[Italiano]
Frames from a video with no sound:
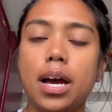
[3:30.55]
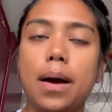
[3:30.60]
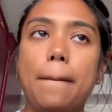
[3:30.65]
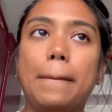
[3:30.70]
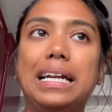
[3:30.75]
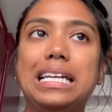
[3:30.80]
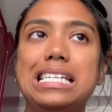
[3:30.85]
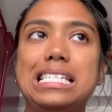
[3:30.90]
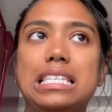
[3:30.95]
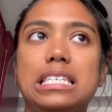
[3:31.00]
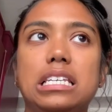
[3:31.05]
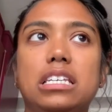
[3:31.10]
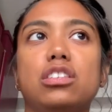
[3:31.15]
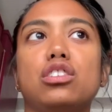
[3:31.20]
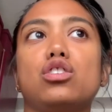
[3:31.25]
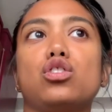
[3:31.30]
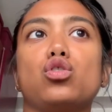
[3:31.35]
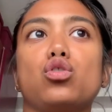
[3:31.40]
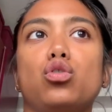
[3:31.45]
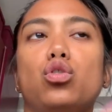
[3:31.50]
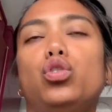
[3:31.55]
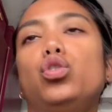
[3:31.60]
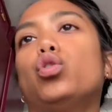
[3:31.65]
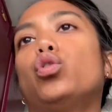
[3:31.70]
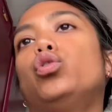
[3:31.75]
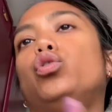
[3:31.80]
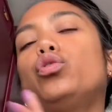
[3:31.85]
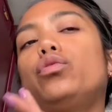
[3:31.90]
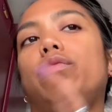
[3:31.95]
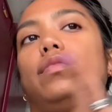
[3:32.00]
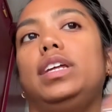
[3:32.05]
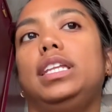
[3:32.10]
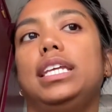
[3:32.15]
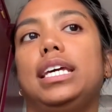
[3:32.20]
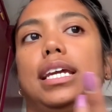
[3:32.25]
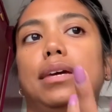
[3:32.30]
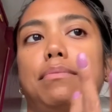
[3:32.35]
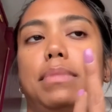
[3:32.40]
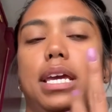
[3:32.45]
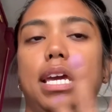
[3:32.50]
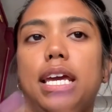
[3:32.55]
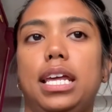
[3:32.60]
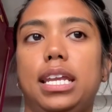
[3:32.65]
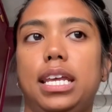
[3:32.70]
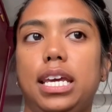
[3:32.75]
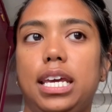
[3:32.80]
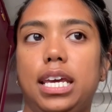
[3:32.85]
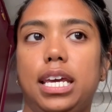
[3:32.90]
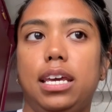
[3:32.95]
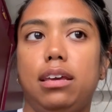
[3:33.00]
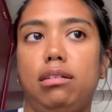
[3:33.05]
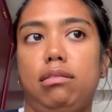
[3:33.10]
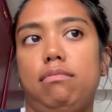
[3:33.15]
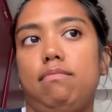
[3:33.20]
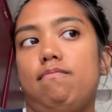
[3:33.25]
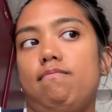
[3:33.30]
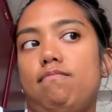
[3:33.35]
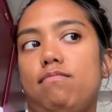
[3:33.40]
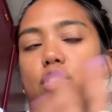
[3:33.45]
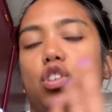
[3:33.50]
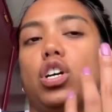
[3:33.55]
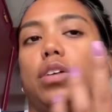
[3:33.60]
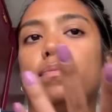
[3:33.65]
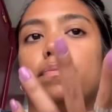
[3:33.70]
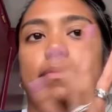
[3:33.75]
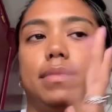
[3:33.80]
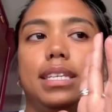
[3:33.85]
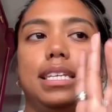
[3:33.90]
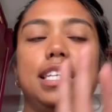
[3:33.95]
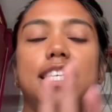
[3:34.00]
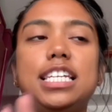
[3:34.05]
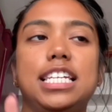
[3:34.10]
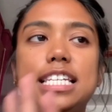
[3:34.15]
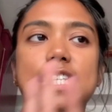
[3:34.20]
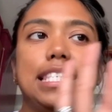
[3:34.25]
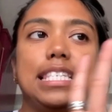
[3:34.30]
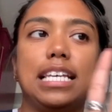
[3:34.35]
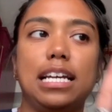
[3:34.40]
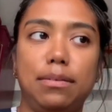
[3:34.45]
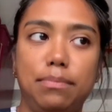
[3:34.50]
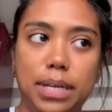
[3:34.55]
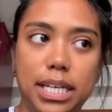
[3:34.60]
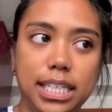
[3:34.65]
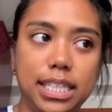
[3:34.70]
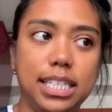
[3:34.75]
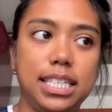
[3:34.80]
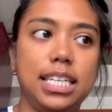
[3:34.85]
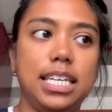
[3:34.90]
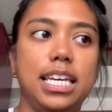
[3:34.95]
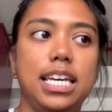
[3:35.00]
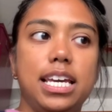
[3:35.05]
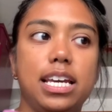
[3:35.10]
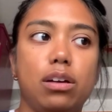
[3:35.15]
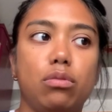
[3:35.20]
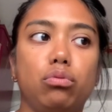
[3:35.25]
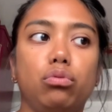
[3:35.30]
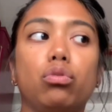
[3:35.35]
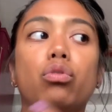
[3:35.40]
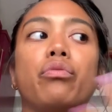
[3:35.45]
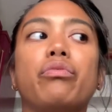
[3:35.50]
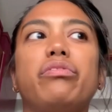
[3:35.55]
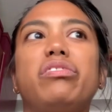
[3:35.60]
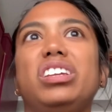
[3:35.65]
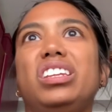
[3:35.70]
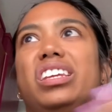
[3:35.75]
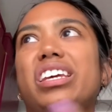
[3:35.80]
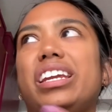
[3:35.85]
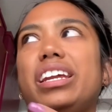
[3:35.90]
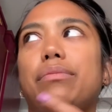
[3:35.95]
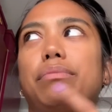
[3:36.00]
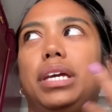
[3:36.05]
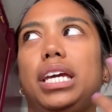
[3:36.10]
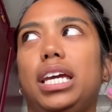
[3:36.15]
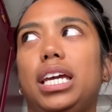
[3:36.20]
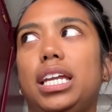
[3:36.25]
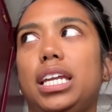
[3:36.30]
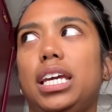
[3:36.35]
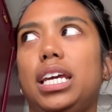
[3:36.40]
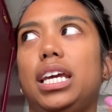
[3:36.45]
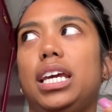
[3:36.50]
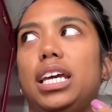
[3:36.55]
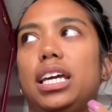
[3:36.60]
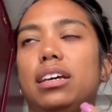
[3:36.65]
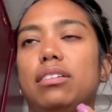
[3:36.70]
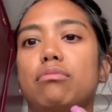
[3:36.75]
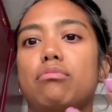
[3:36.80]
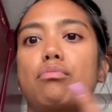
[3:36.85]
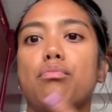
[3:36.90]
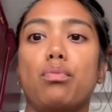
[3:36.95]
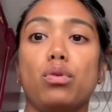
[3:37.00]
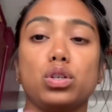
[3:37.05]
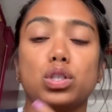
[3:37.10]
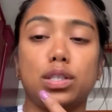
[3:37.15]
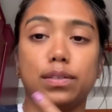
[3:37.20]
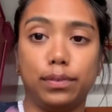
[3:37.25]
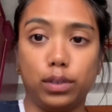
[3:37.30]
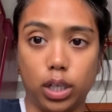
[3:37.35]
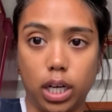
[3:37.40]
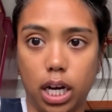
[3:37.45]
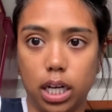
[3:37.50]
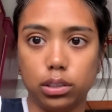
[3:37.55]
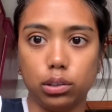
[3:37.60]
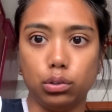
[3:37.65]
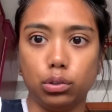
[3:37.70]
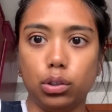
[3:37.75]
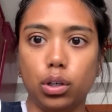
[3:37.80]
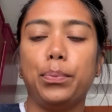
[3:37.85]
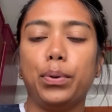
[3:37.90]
ma nel senso non non vedere bene cioè Inizialmente era un non vedere bene, un po' sfocato.